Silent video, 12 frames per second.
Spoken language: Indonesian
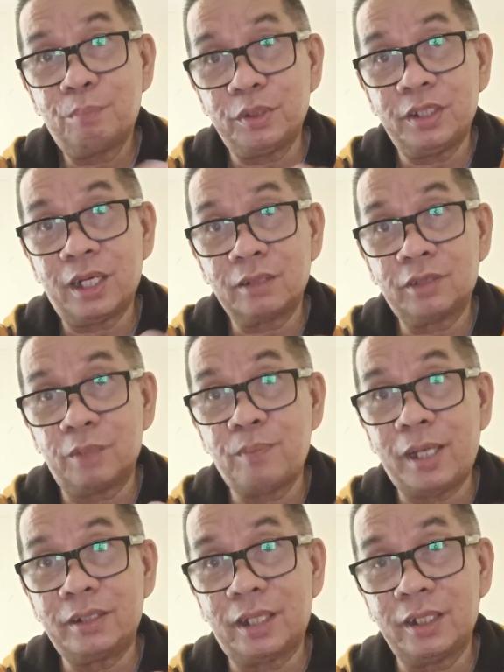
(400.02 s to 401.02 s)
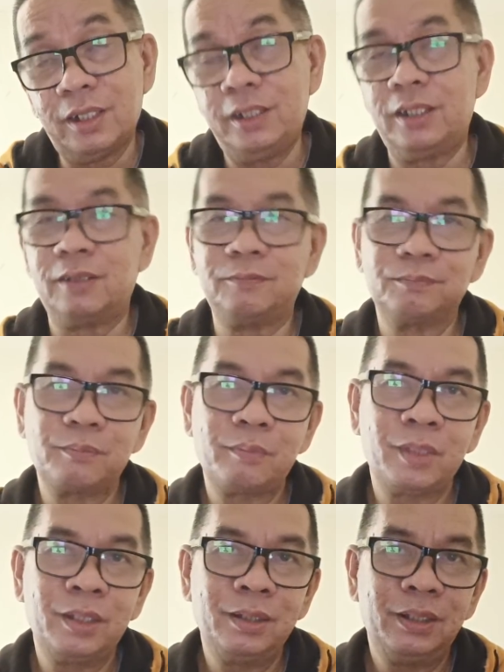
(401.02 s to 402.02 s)
penyerang terbaik dari Lille.
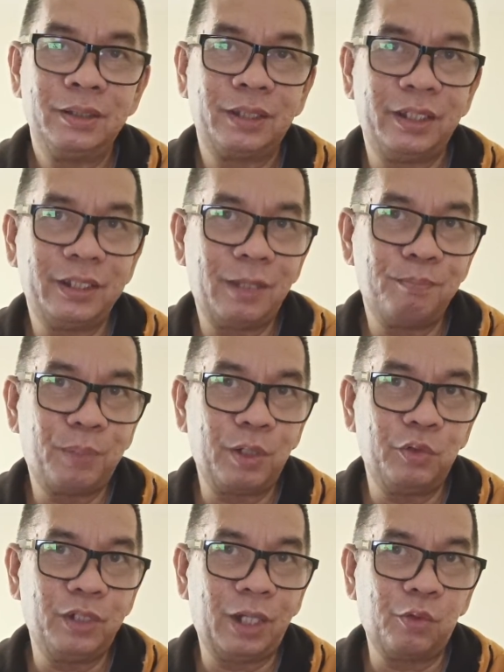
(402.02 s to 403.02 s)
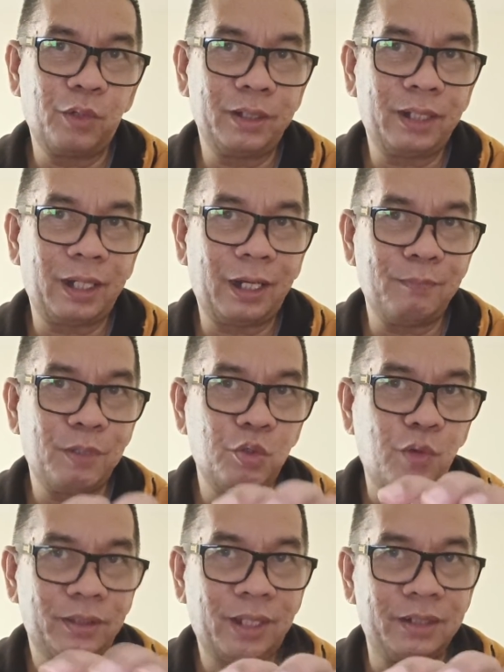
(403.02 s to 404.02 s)
Sehingga yang perlu dilakukan adalah
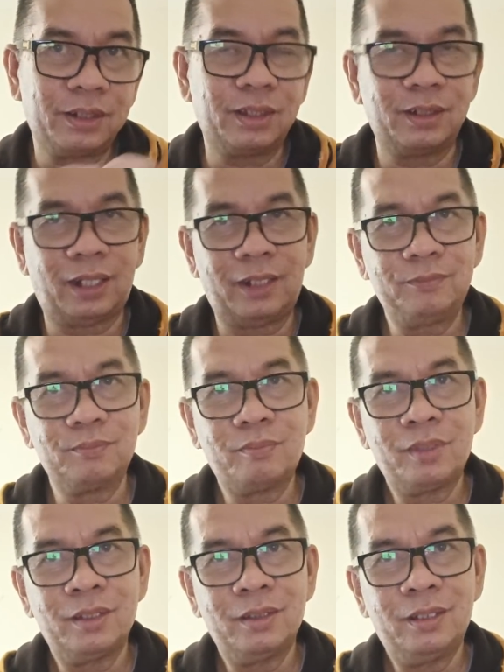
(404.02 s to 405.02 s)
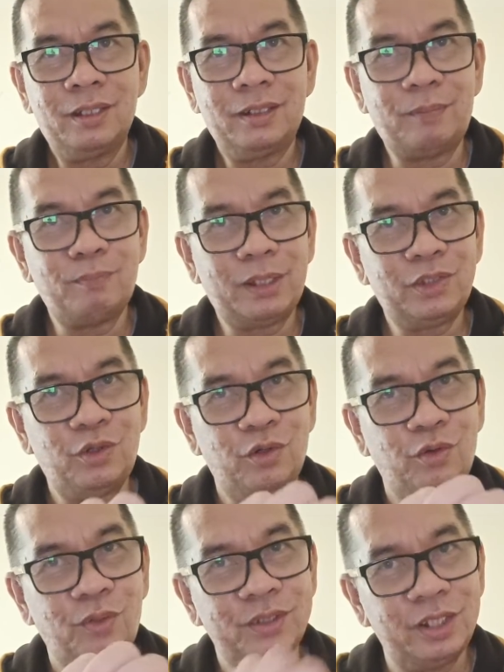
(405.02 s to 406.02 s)
menguatkan di tengah dan Matteo
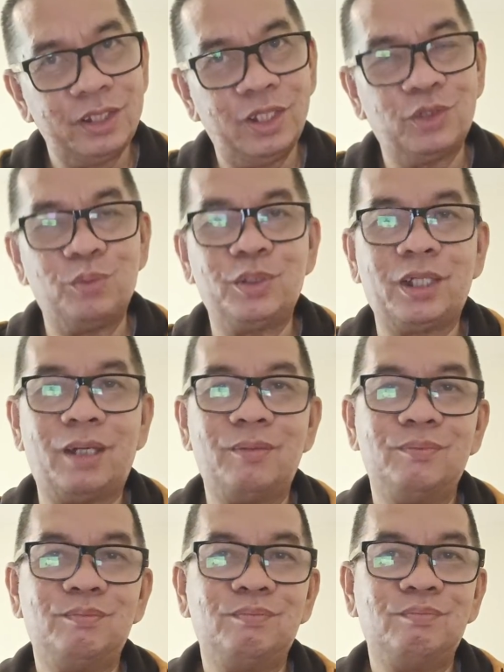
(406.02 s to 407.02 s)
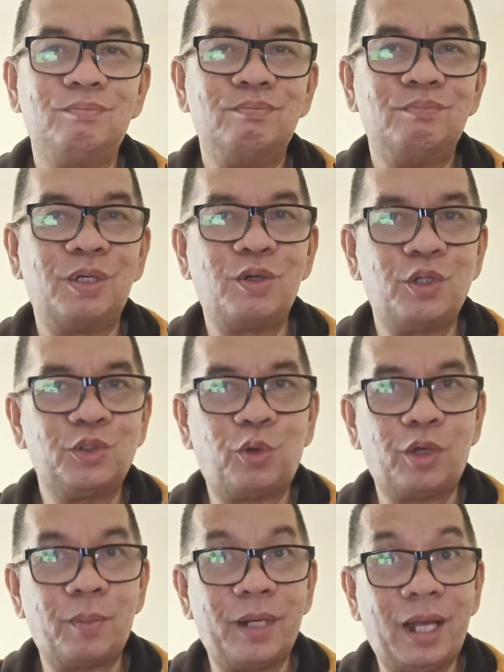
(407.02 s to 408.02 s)
Kovacic itu bisa
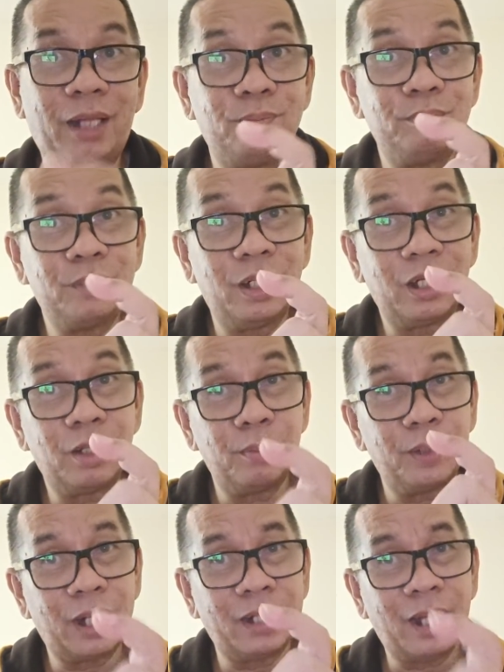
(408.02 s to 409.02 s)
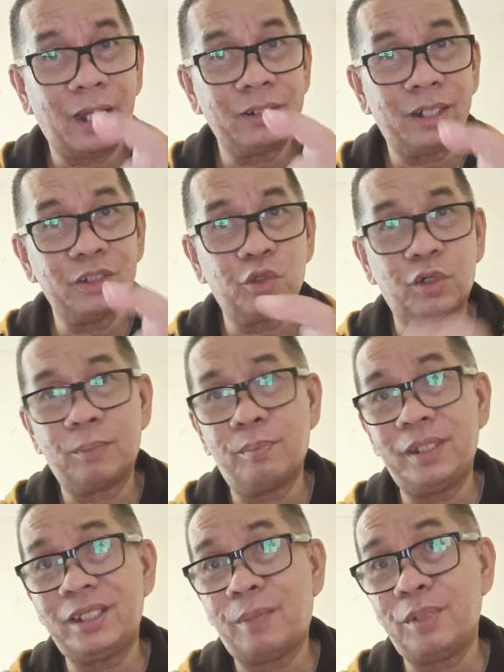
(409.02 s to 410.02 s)
mengontrol keberadaan, eh, keberadaan dari seorang
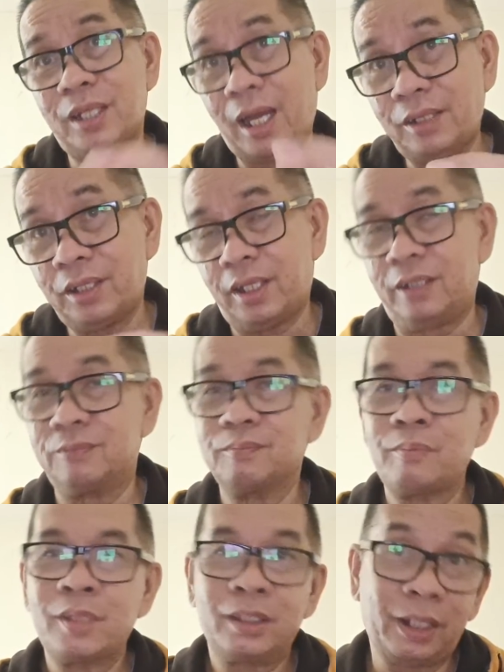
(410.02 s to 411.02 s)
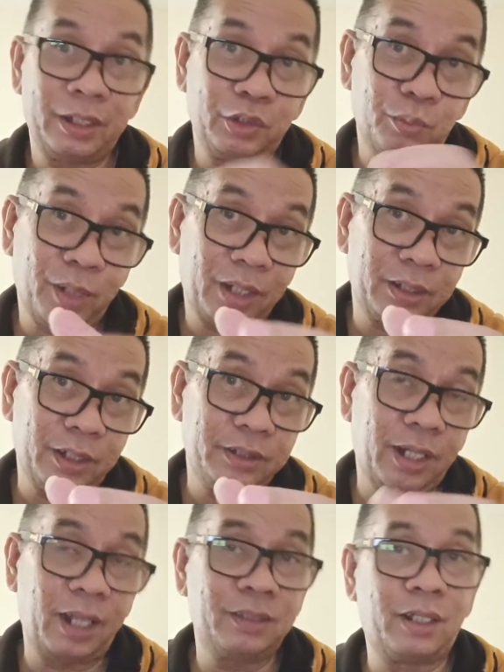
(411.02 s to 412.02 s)
Benjamin Andre dan itu berhasil
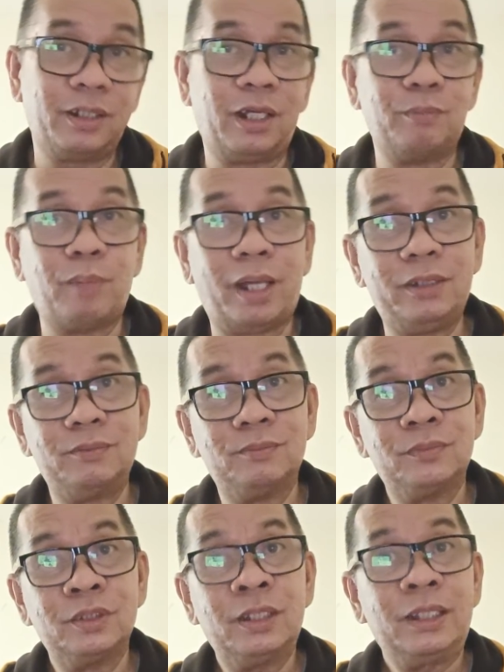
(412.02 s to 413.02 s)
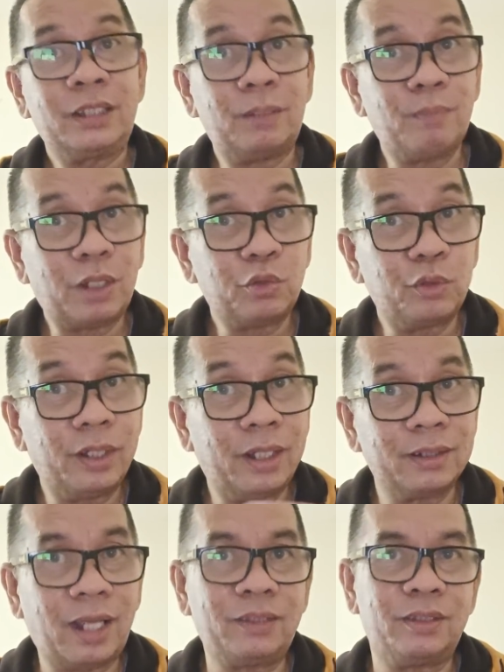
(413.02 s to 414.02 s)
dijalankan dengan baik termasuk
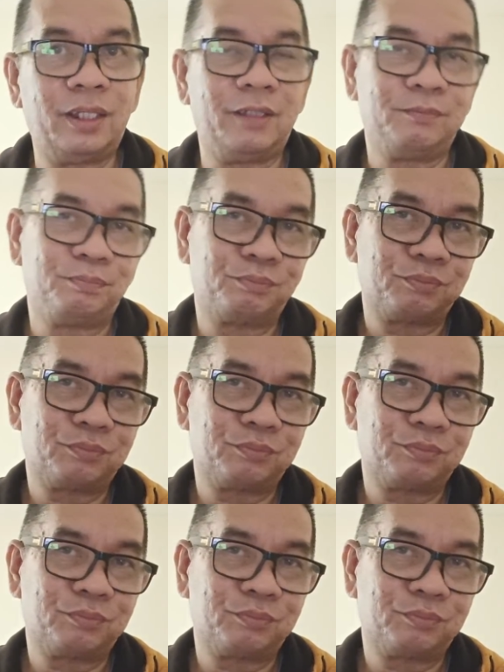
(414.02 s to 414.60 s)
dengan Kante